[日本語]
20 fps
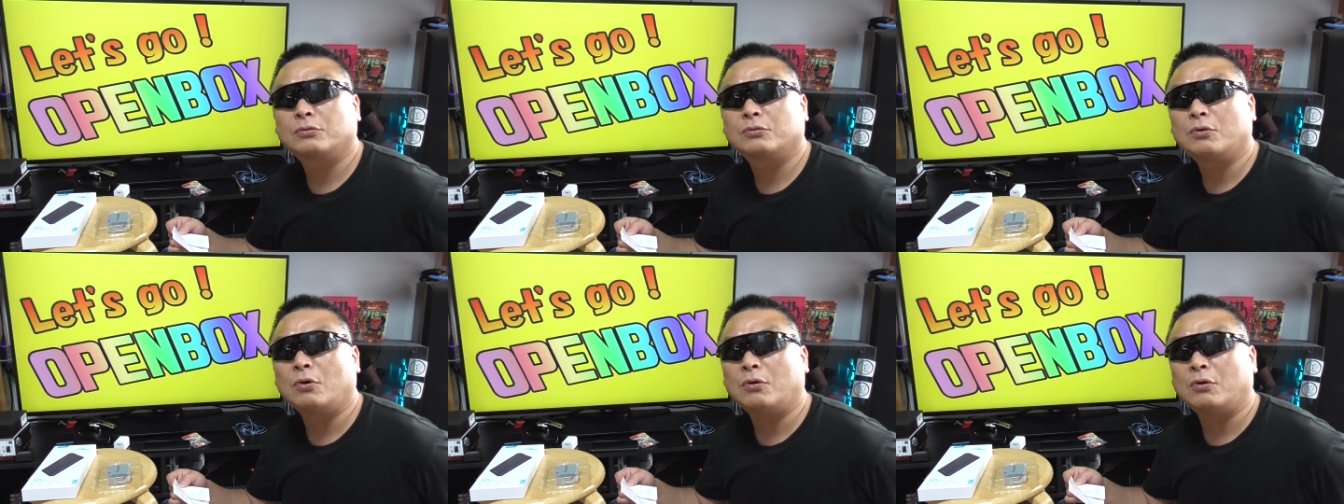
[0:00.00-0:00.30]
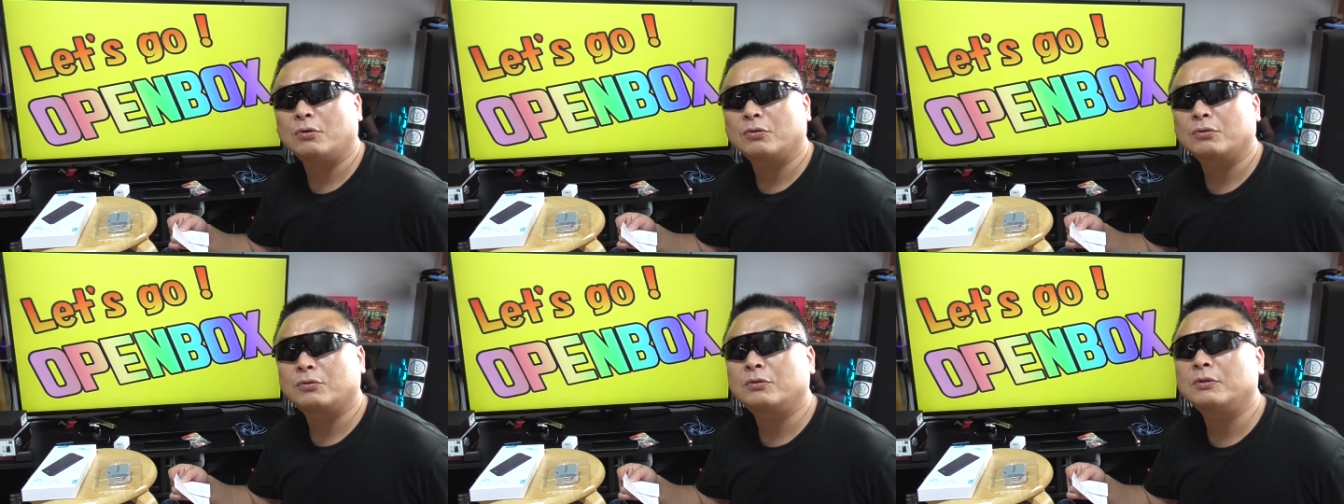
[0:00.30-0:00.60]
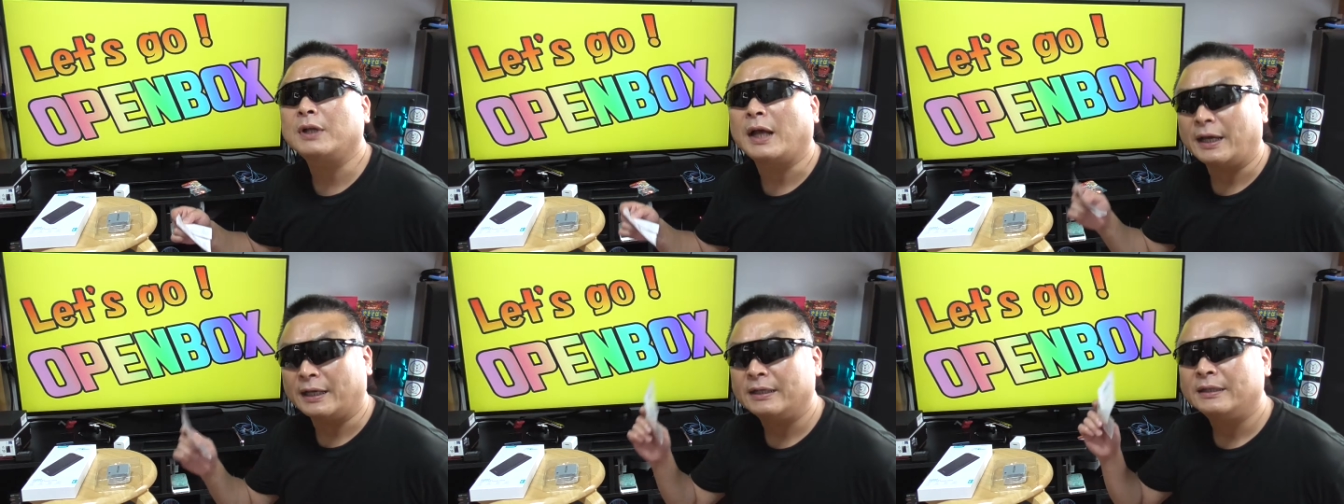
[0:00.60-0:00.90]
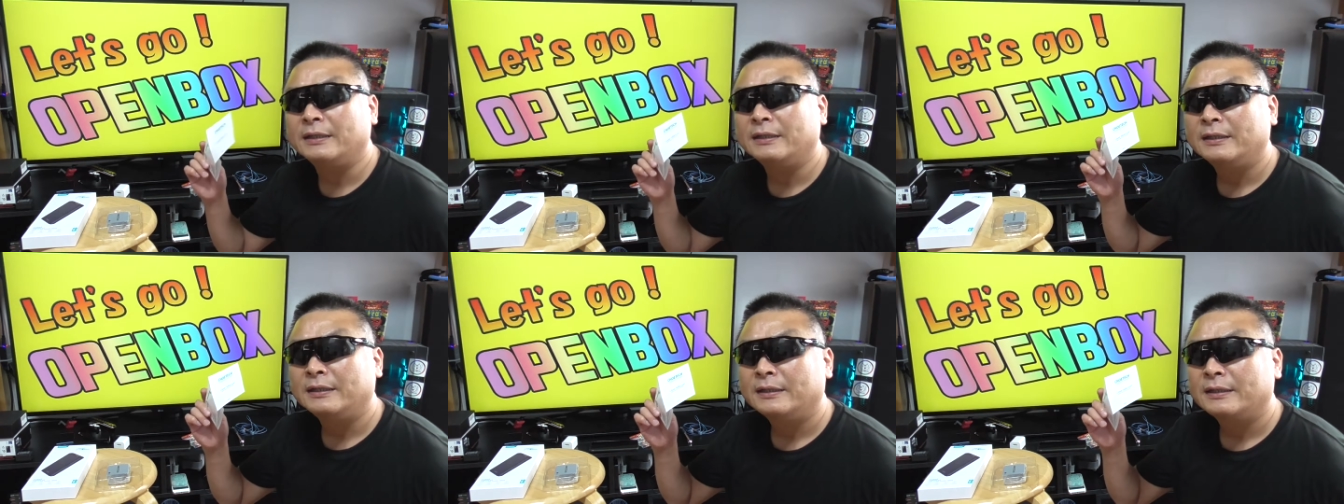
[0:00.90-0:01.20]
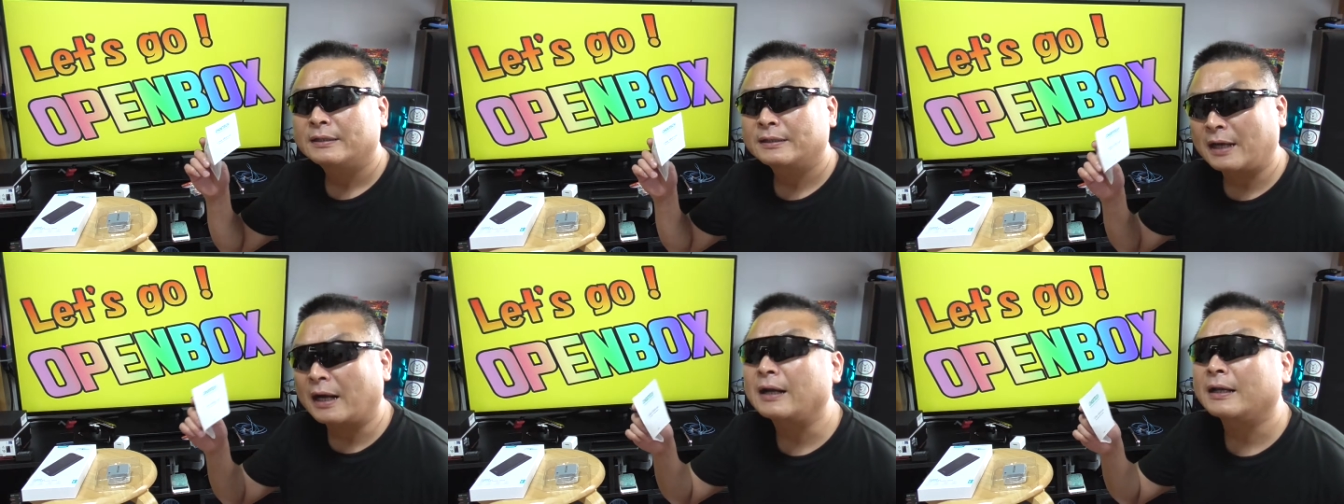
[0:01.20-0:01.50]
語ぐらい
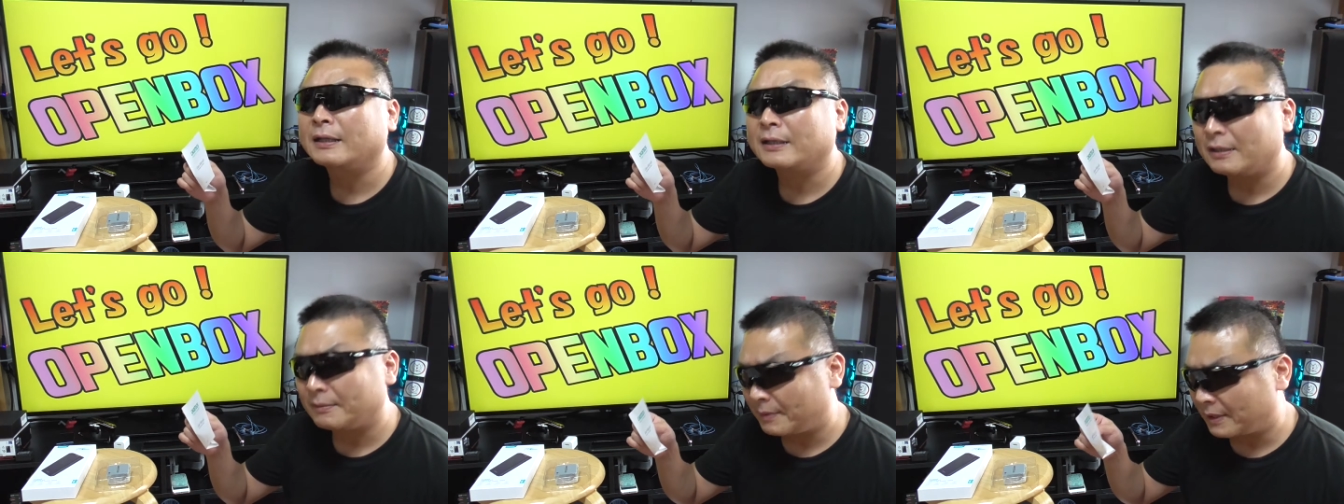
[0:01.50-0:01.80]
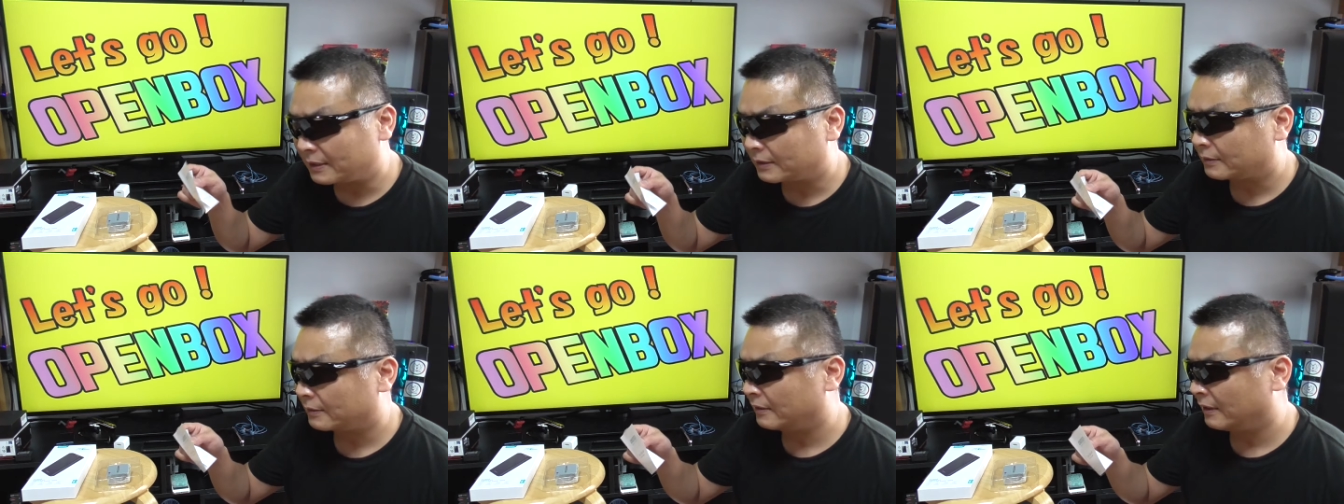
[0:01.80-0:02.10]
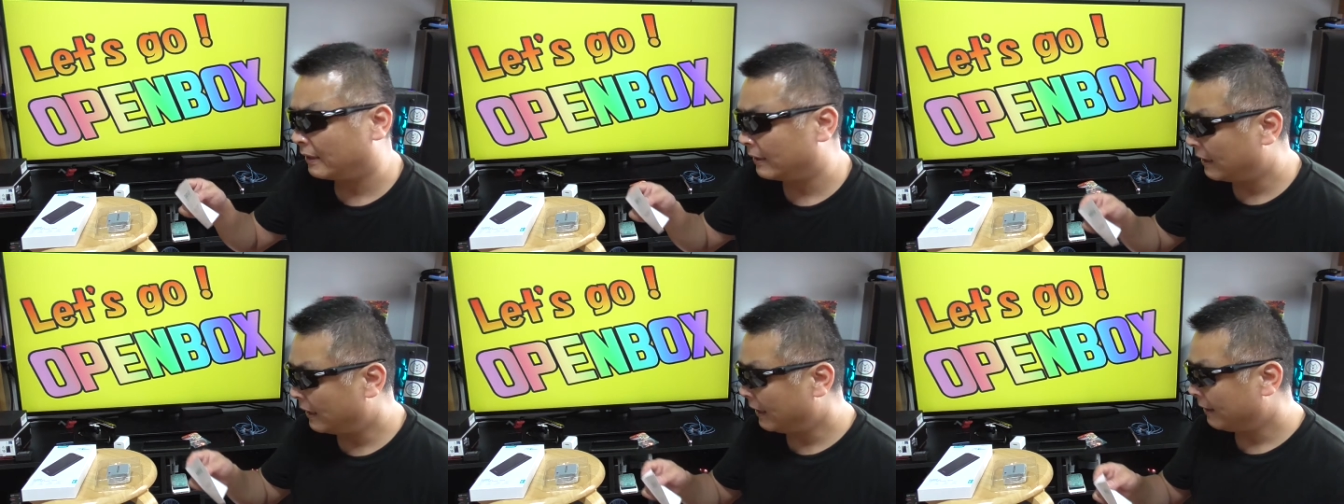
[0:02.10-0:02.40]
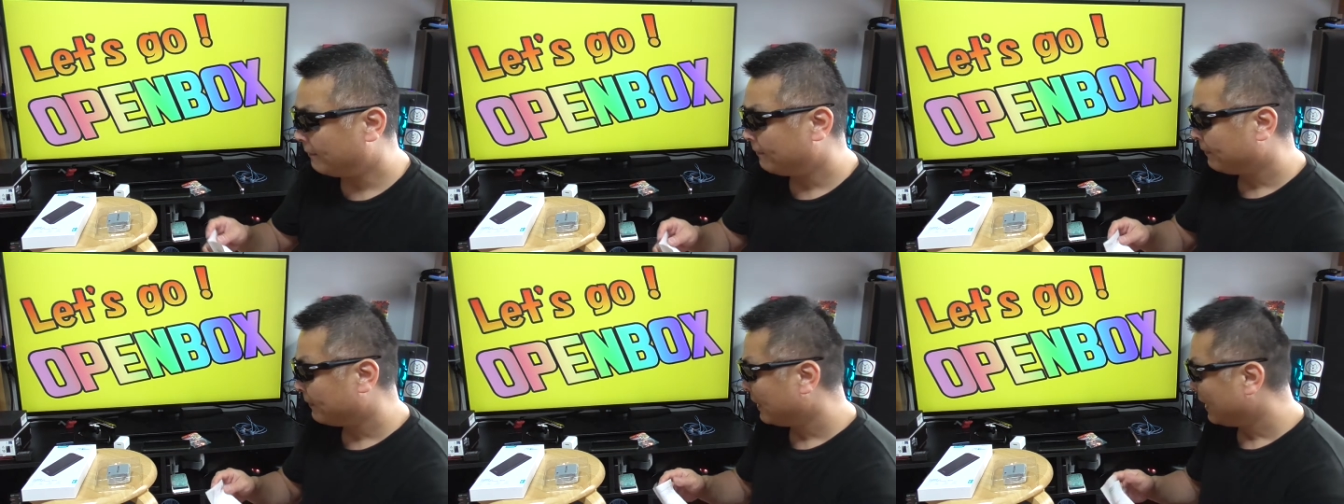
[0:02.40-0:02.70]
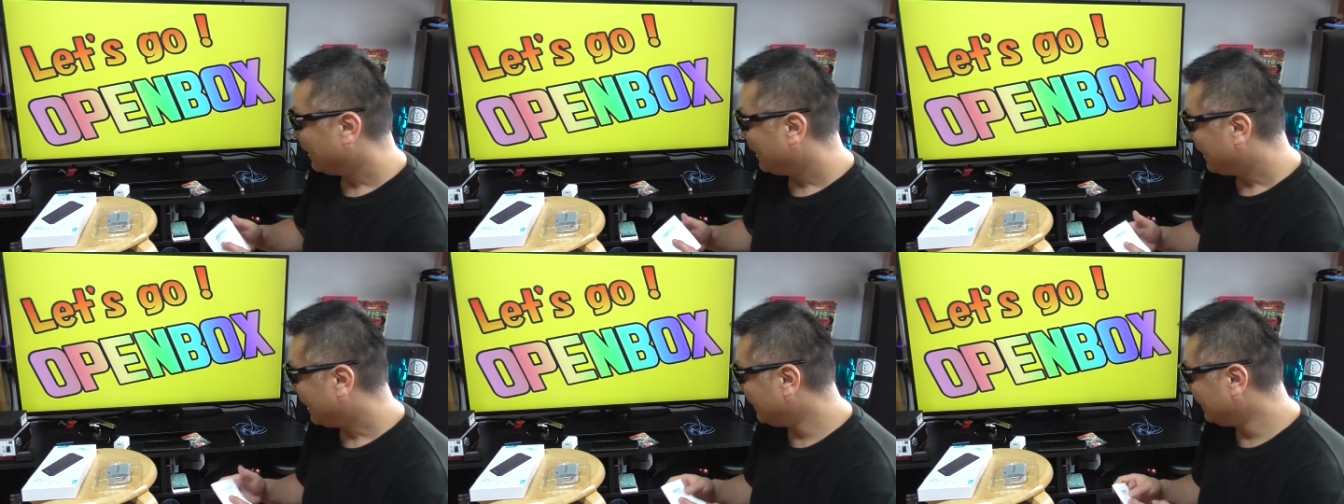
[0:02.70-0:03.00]
書かれていますね
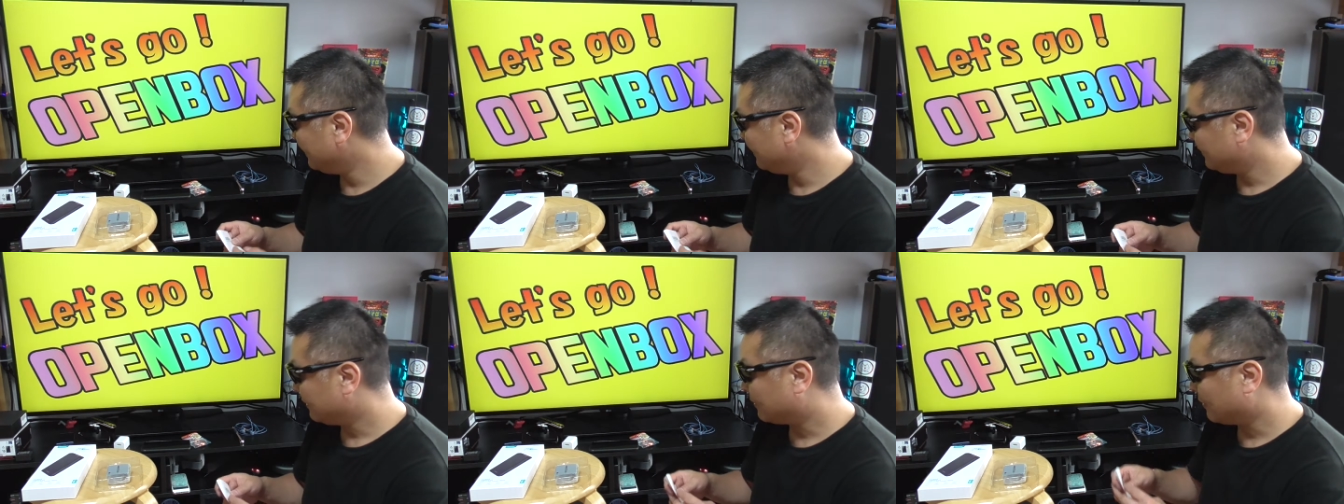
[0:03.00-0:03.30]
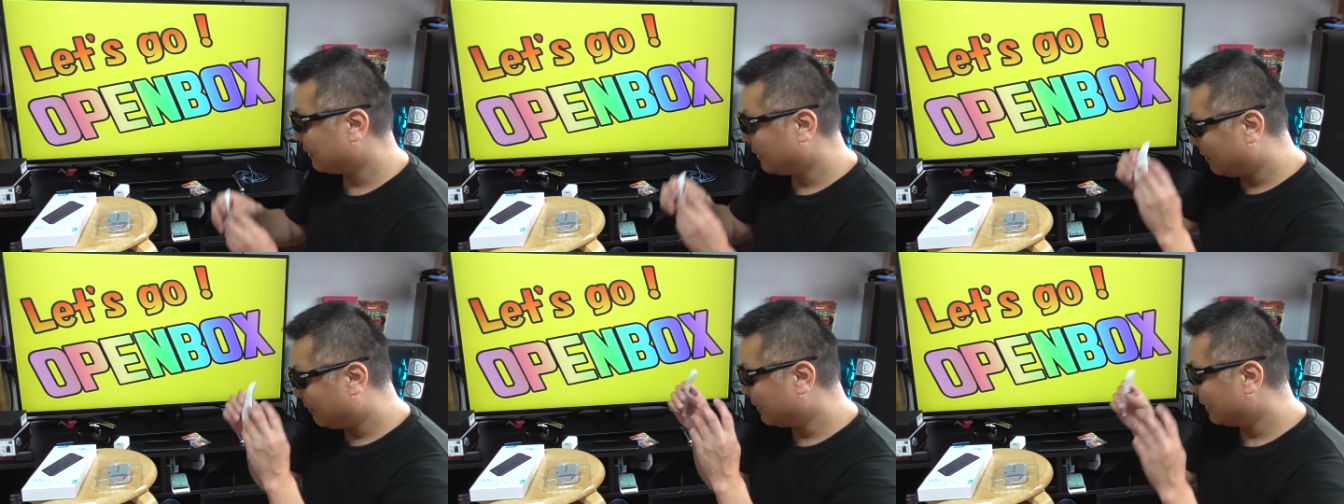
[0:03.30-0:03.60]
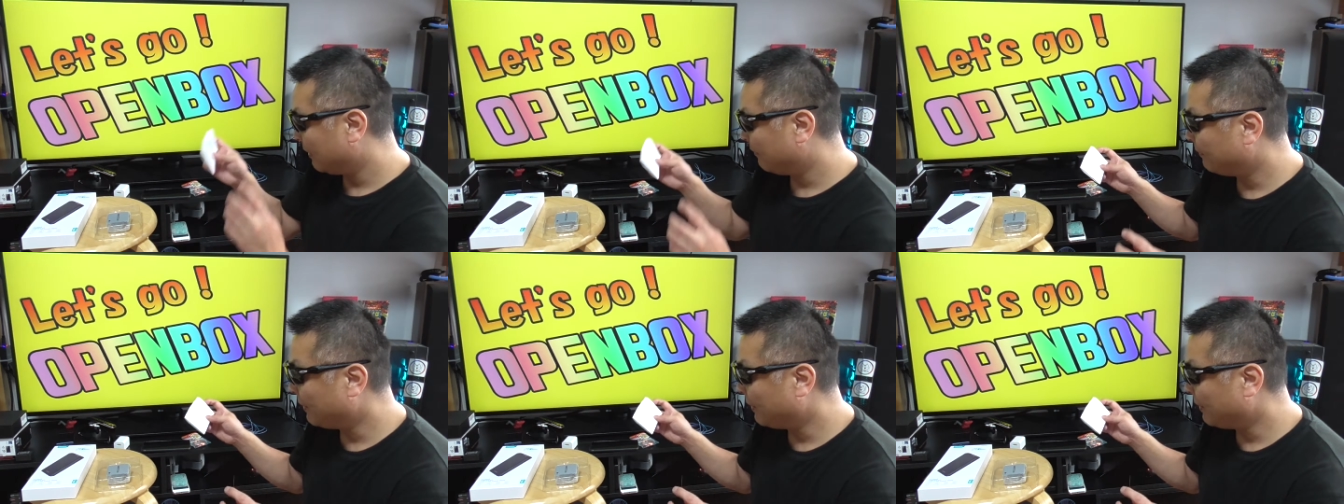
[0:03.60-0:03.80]
はいそんなわけで